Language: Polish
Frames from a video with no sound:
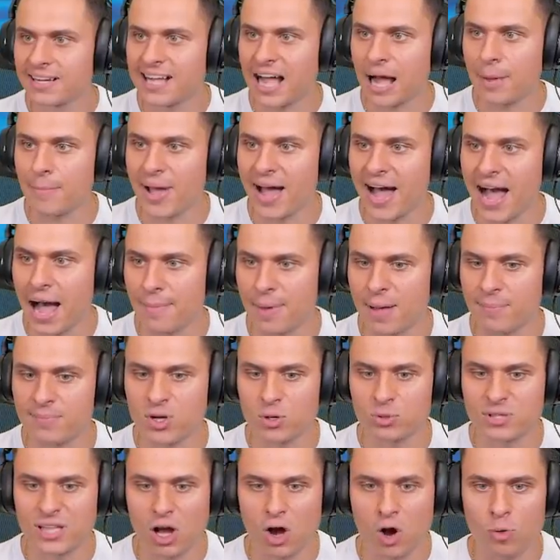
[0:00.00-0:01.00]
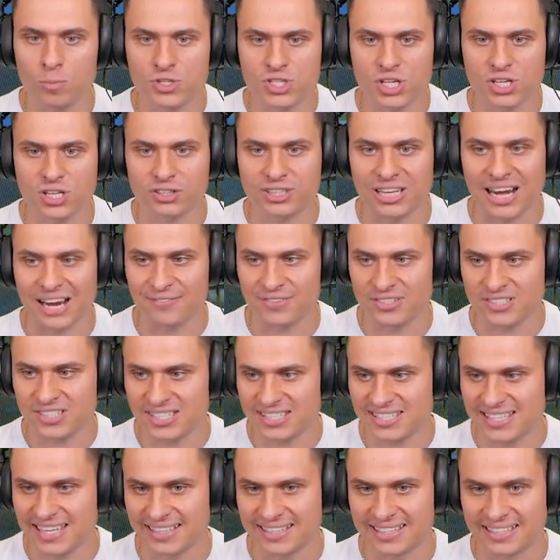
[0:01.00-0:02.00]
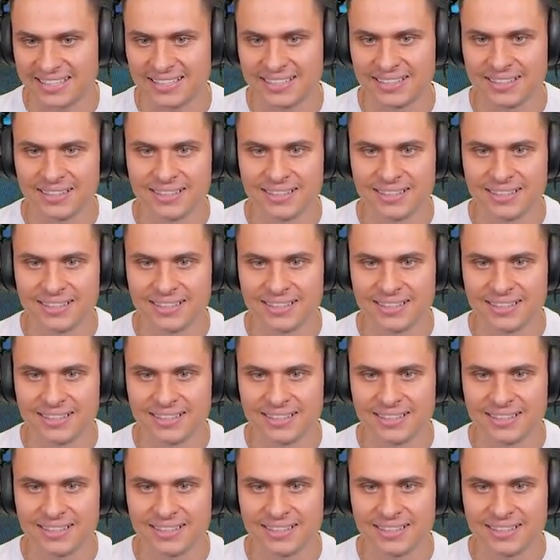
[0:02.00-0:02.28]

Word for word: Kamehamem nie udało mi się go trafić niestety,